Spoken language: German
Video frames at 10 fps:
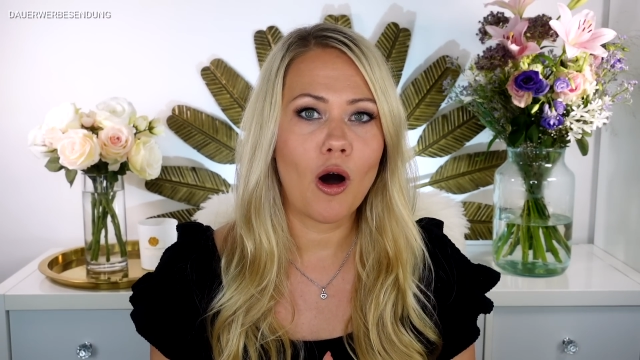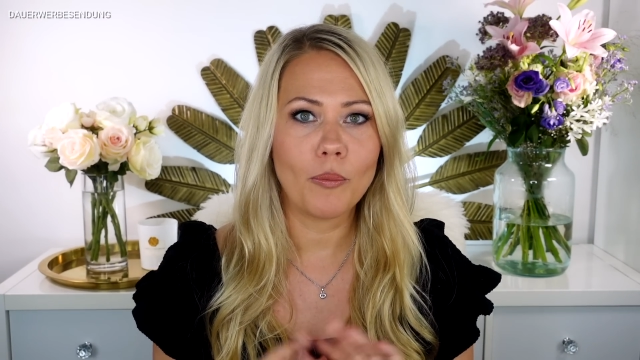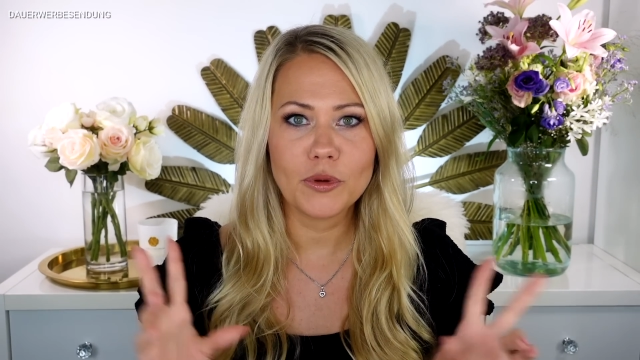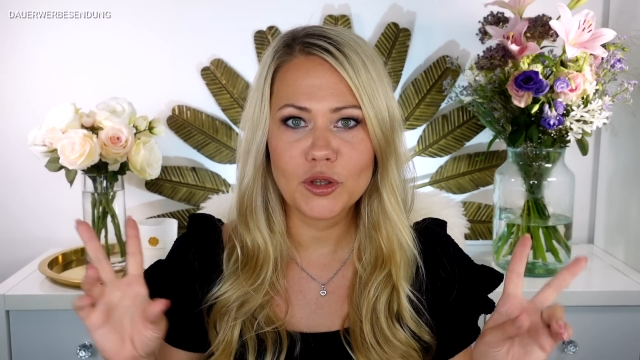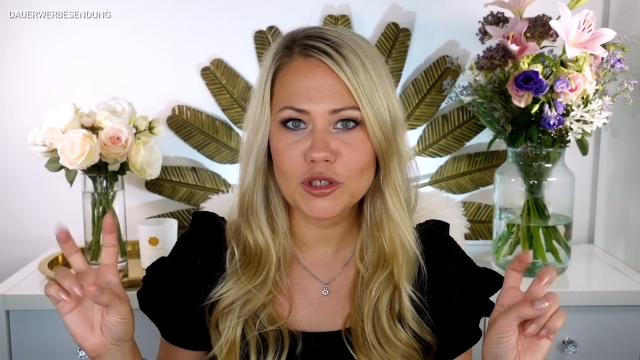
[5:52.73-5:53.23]

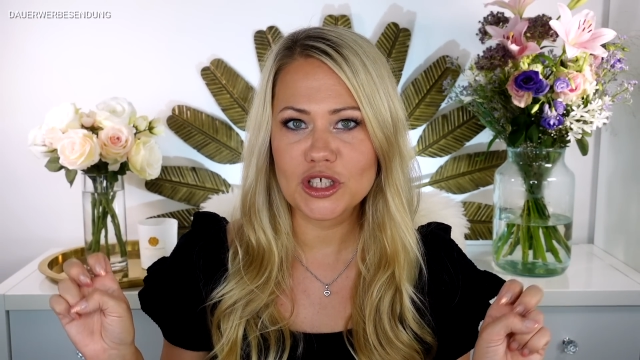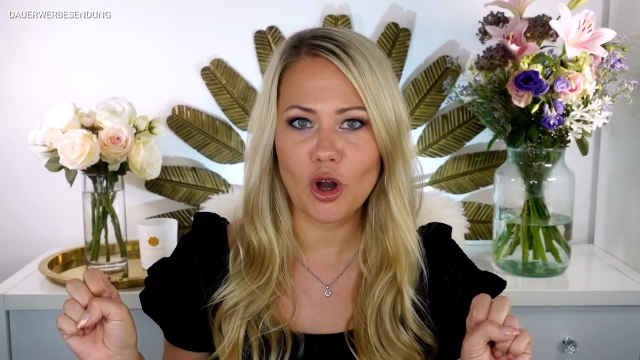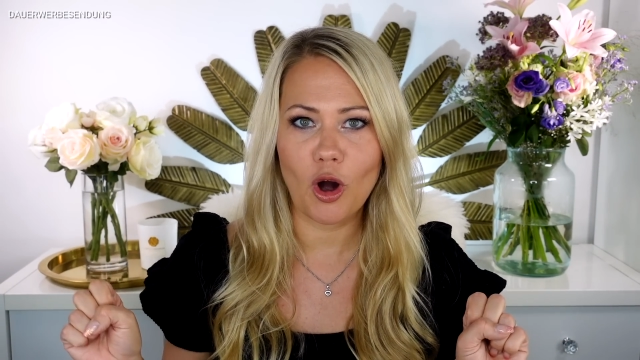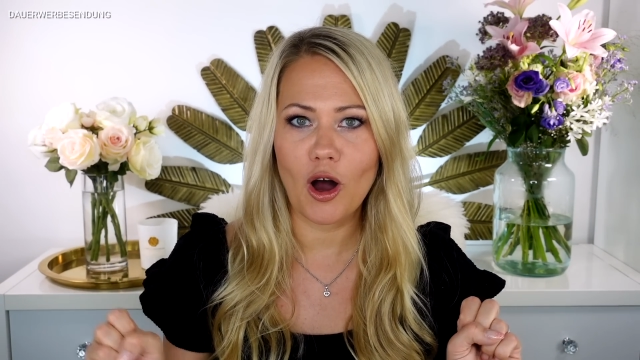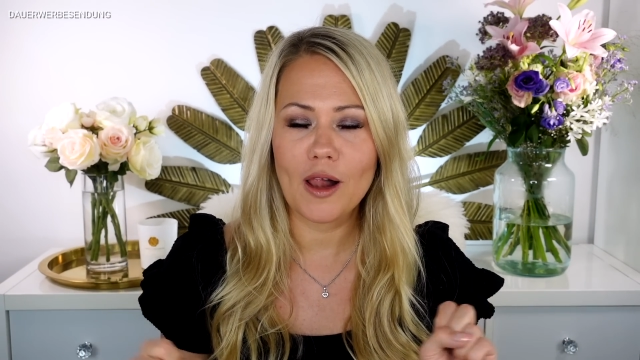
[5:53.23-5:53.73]
Beauty
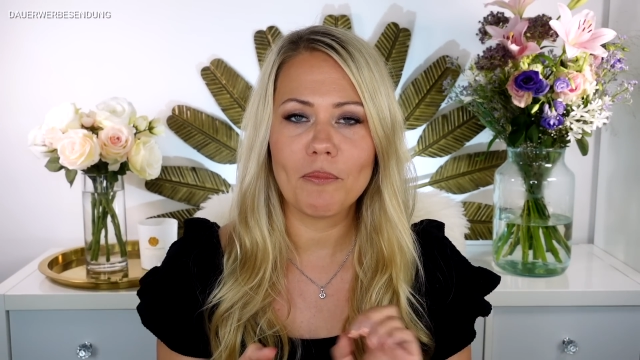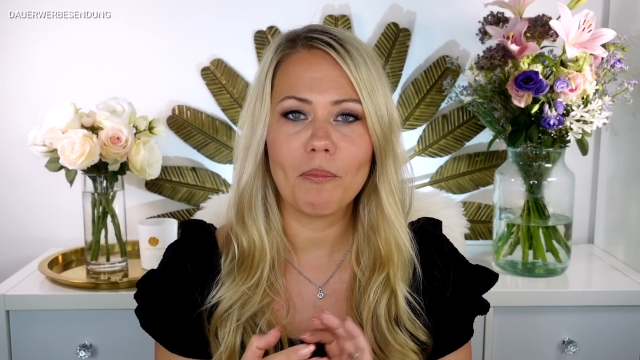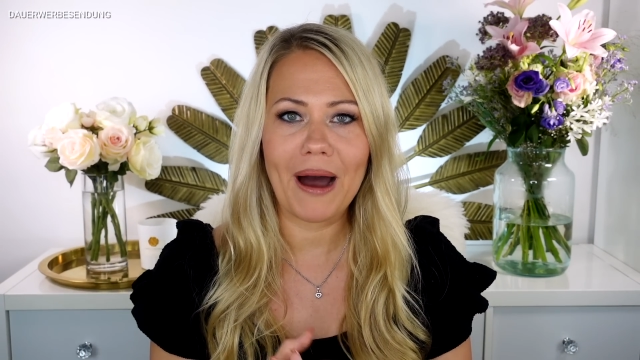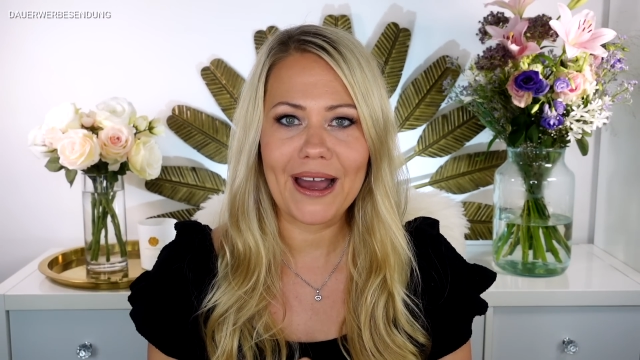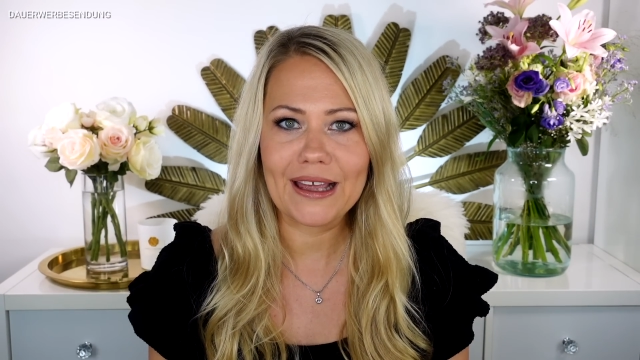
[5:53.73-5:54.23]
Haul
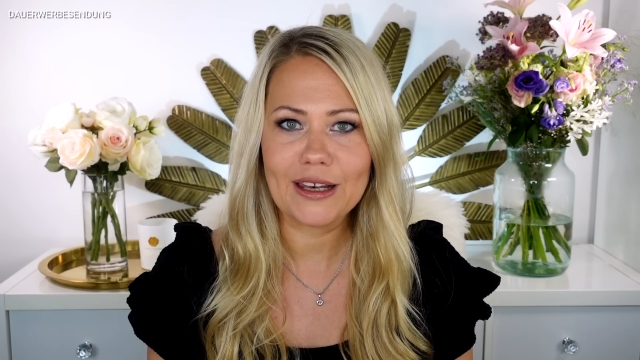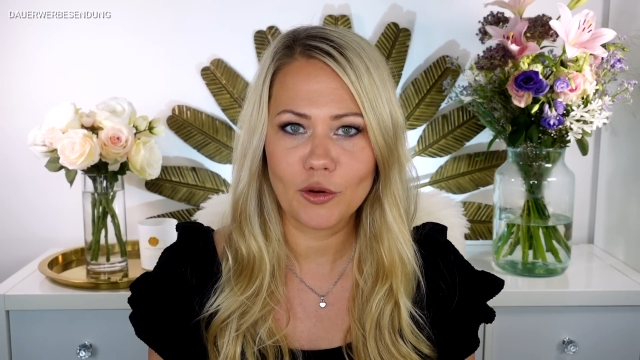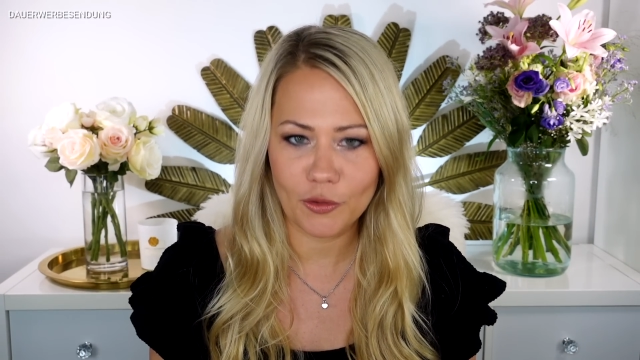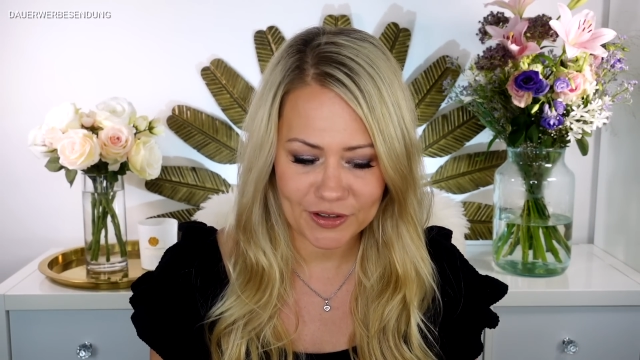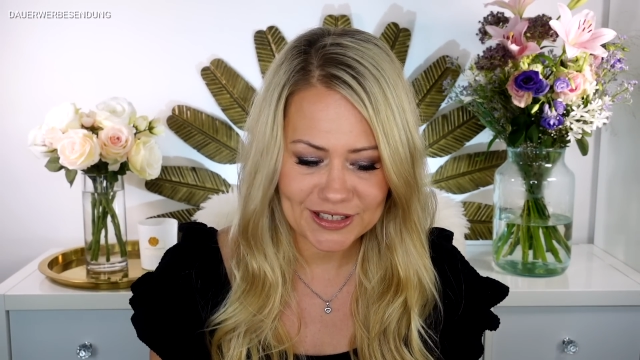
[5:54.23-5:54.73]
bei
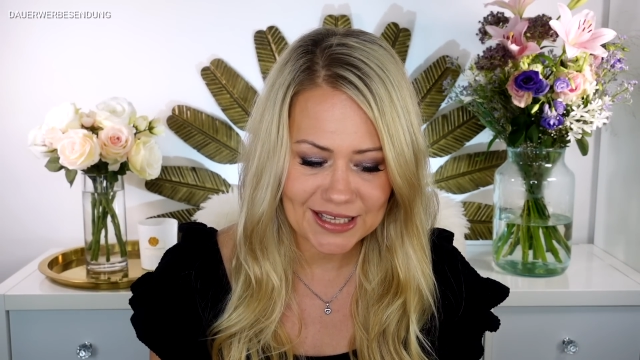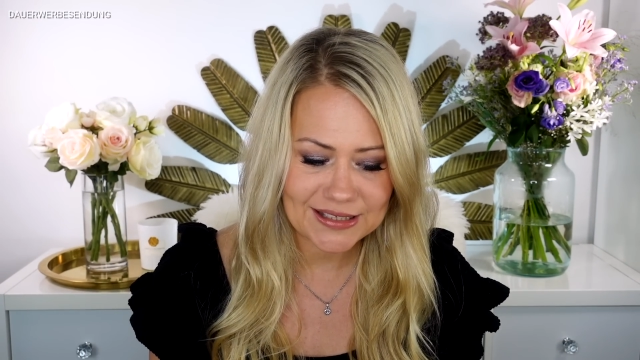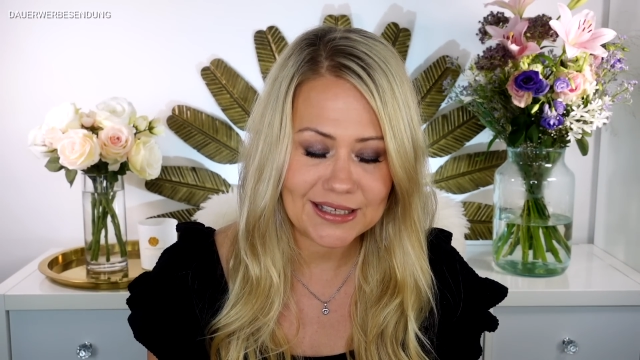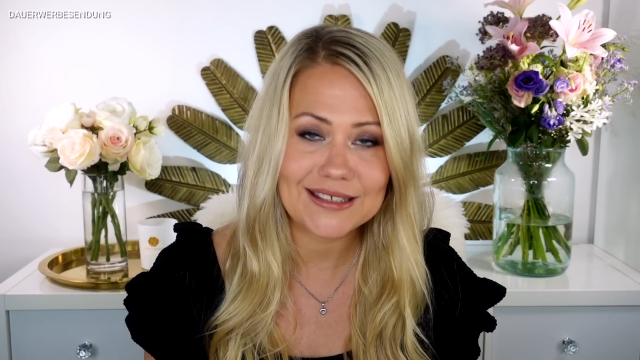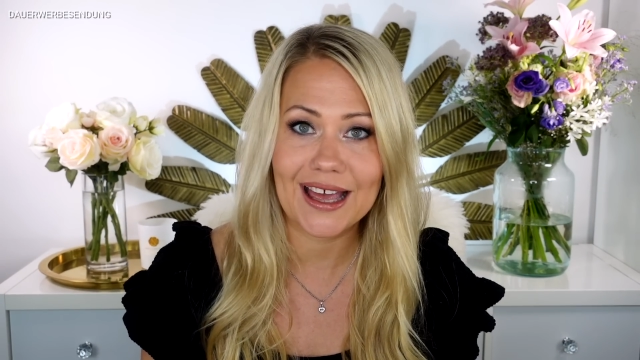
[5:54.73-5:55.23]
Look
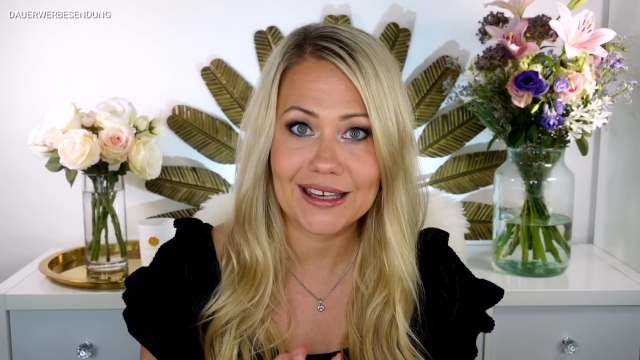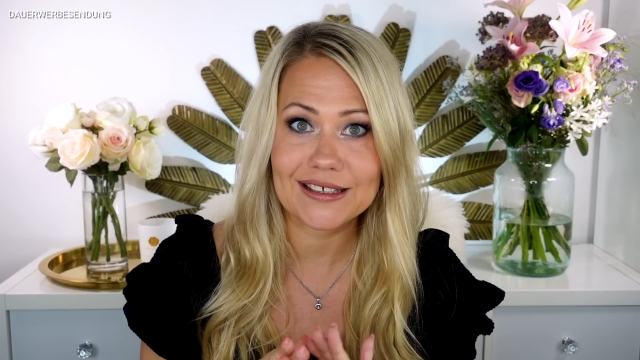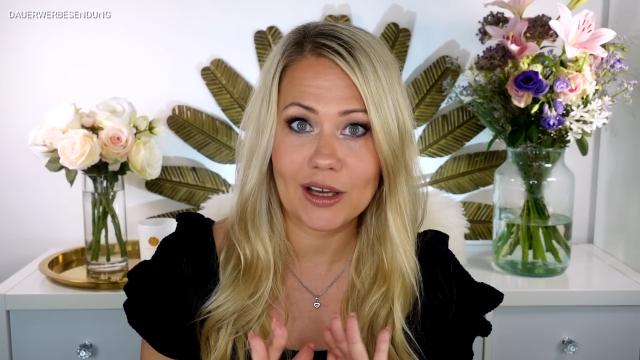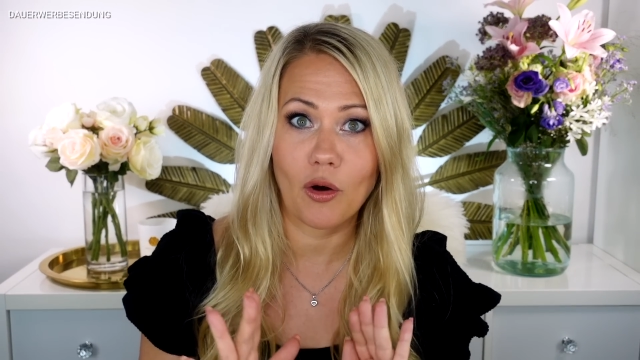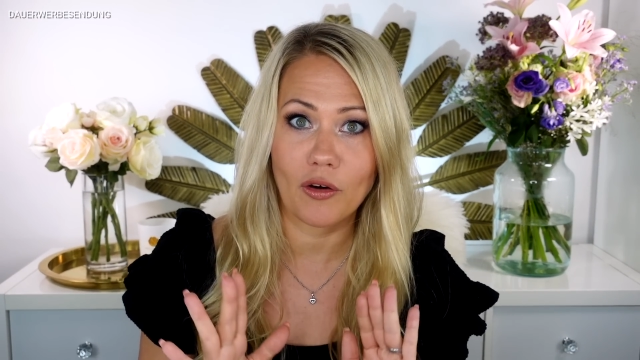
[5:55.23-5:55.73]
Fantastic, Sachen, die
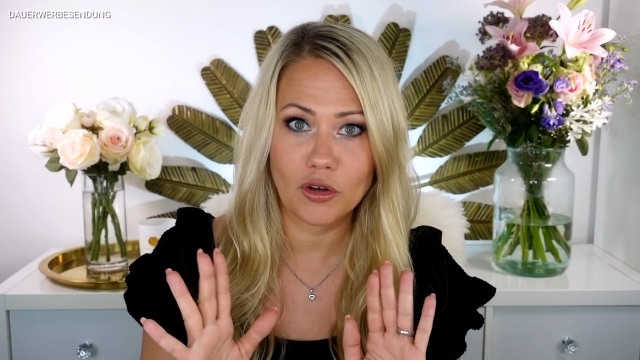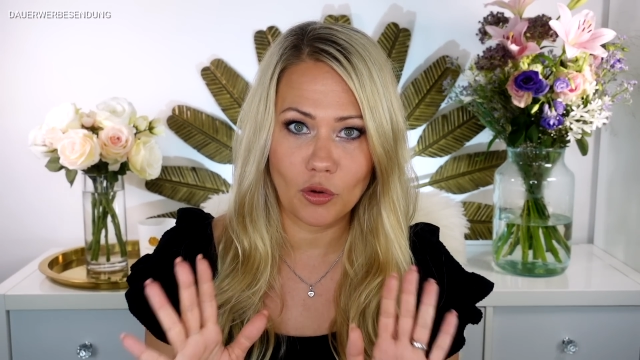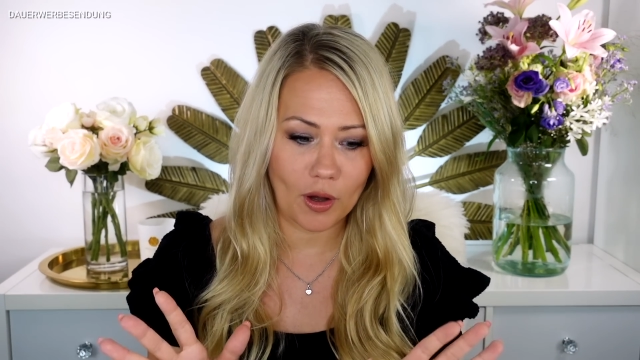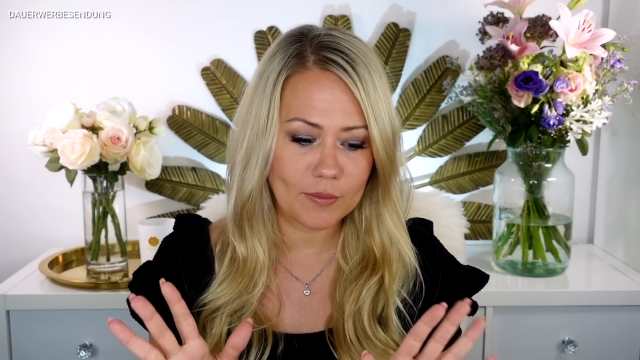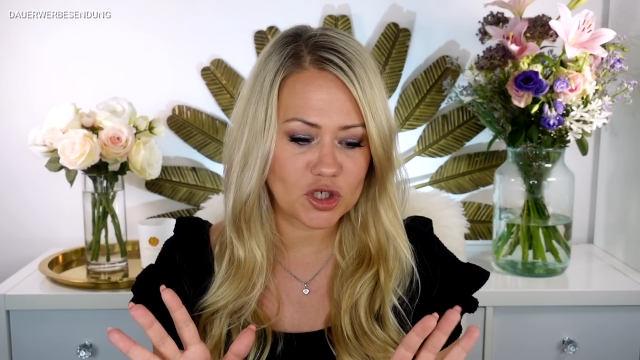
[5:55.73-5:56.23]
ich auch
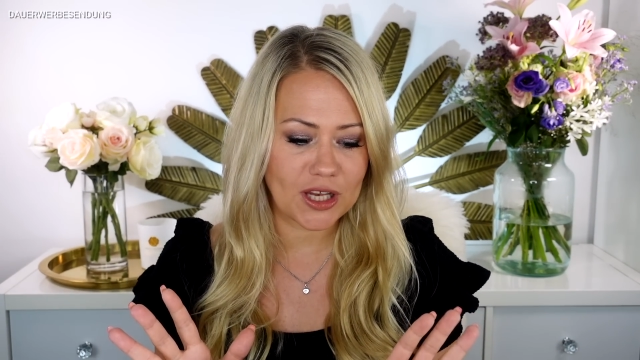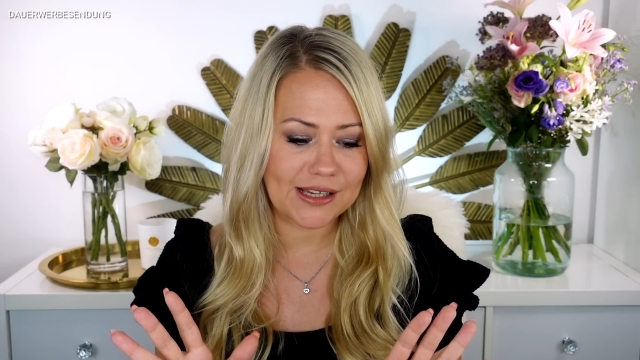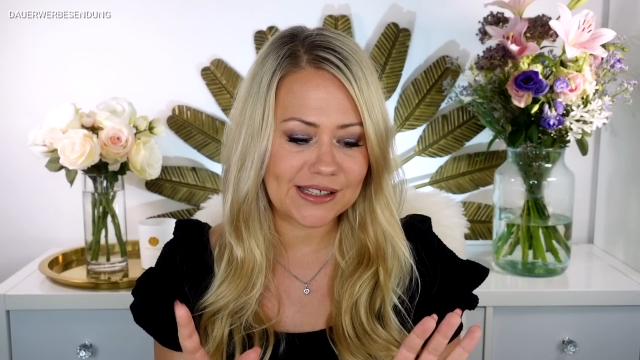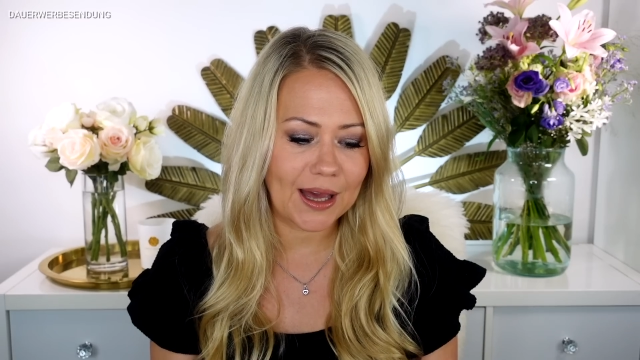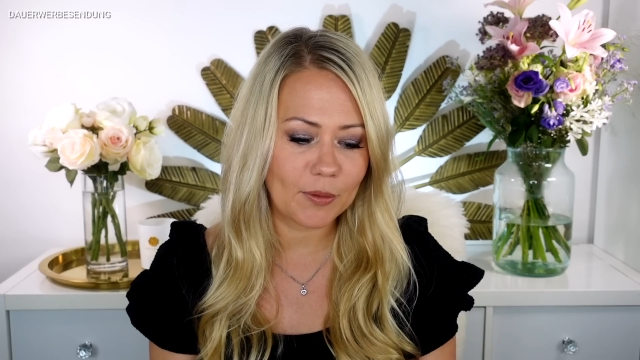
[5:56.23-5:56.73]
neu
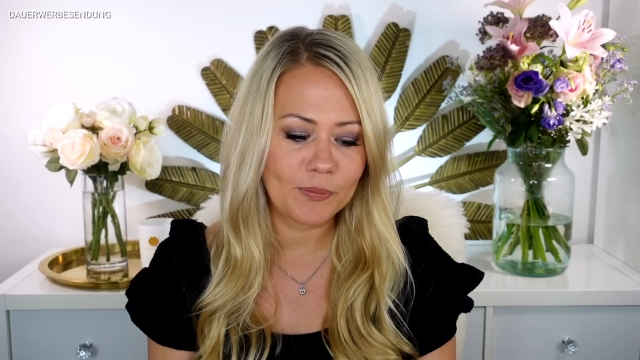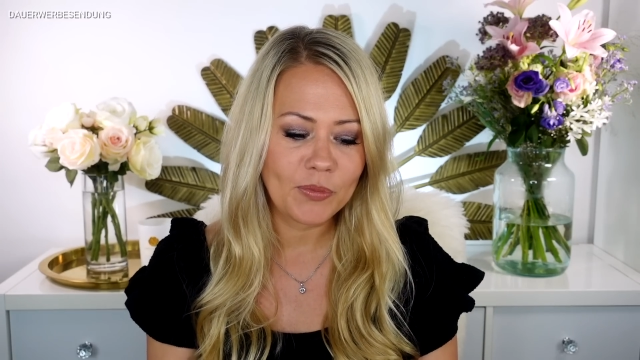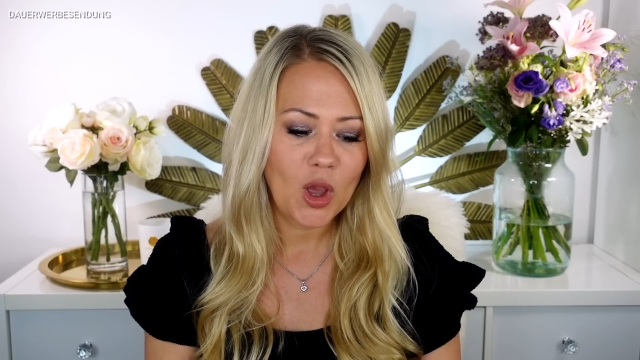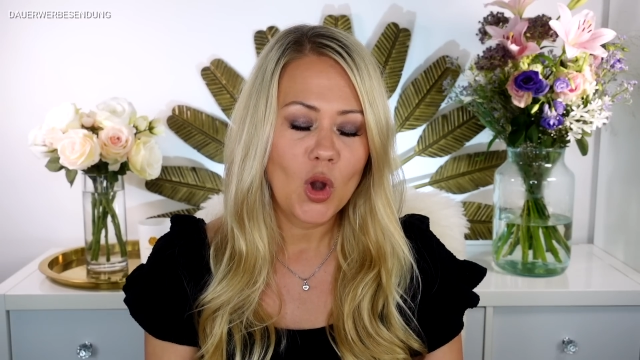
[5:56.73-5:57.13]
bestellt habe.